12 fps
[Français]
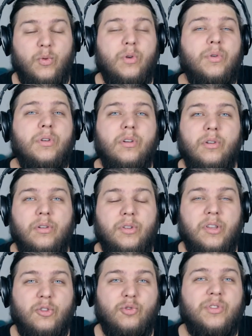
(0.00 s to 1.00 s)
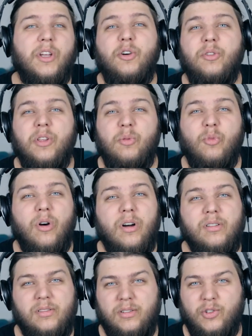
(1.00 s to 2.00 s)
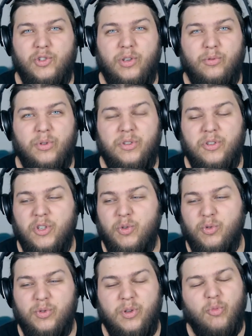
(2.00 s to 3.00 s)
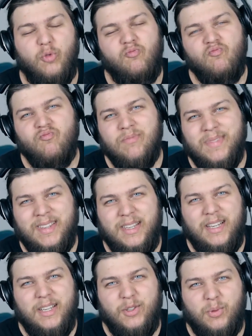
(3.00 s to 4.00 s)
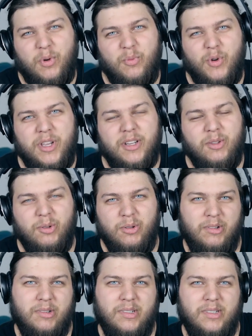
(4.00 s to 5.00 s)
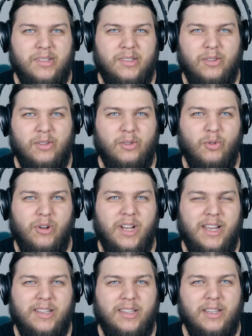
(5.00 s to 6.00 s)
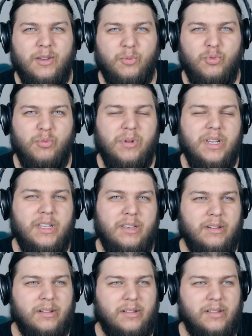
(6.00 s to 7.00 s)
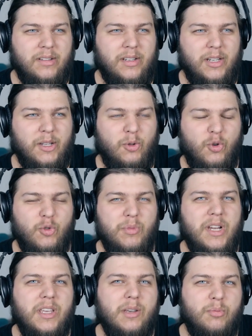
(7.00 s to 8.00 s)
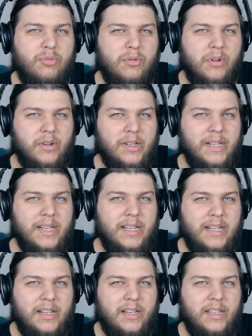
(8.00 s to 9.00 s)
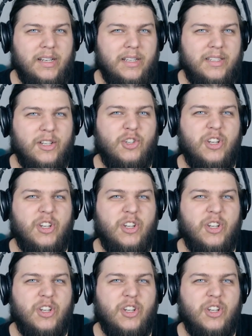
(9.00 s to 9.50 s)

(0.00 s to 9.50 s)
oui, oui, t'étais juste à côté de moi. je t'ai vu dessiner. Je me suis dit, bon, il y a sûrement moyen de, l'éclater en public et de l'humilier pour les, cinq